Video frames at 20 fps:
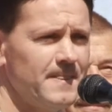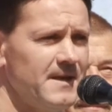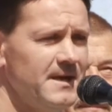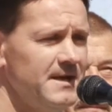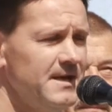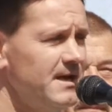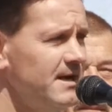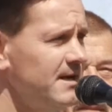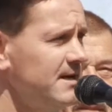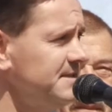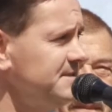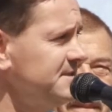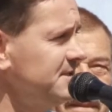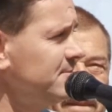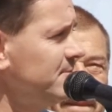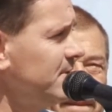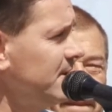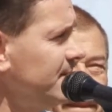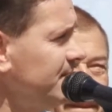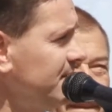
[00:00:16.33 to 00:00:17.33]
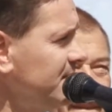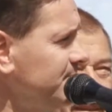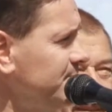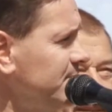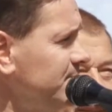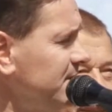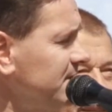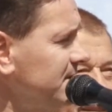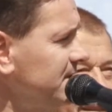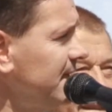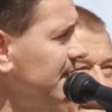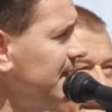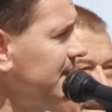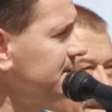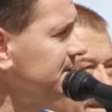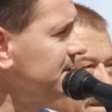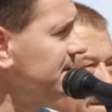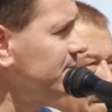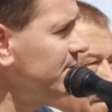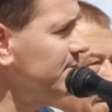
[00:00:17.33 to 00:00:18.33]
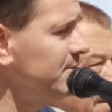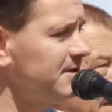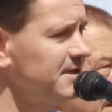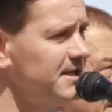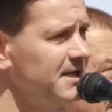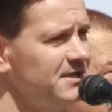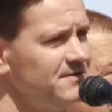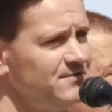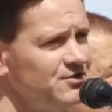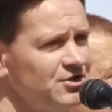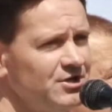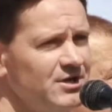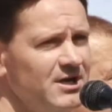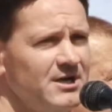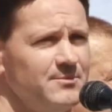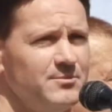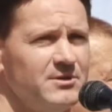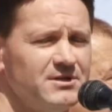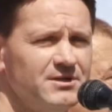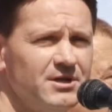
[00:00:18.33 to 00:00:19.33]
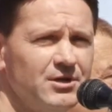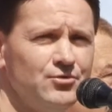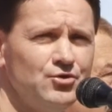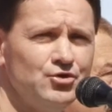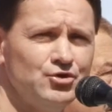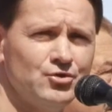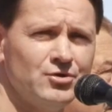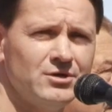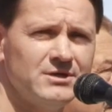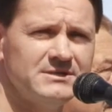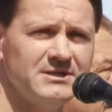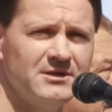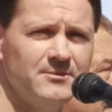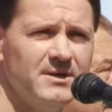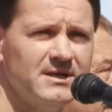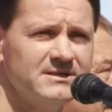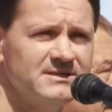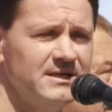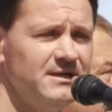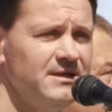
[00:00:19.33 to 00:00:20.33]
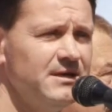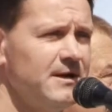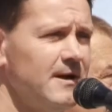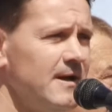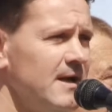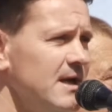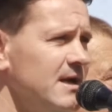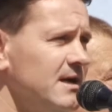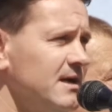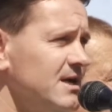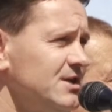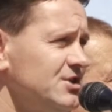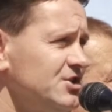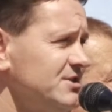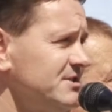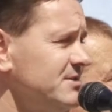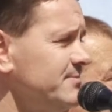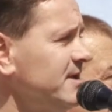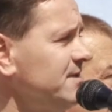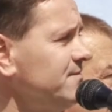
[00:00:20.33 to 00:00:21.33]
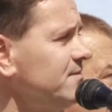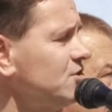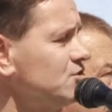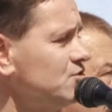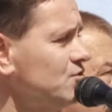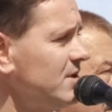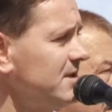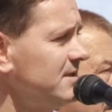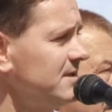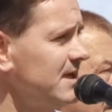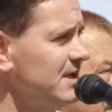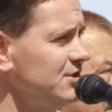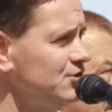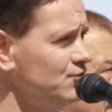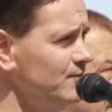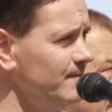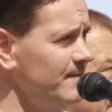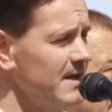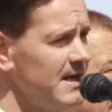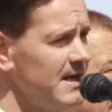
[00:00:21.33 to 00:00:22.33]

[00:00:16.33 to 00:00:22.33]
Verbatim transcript: Я хотел бы их поблагодарить, поблагодарил вчера и благодарю еще раз ребят за их, конечно же, самоотверженную отдачу.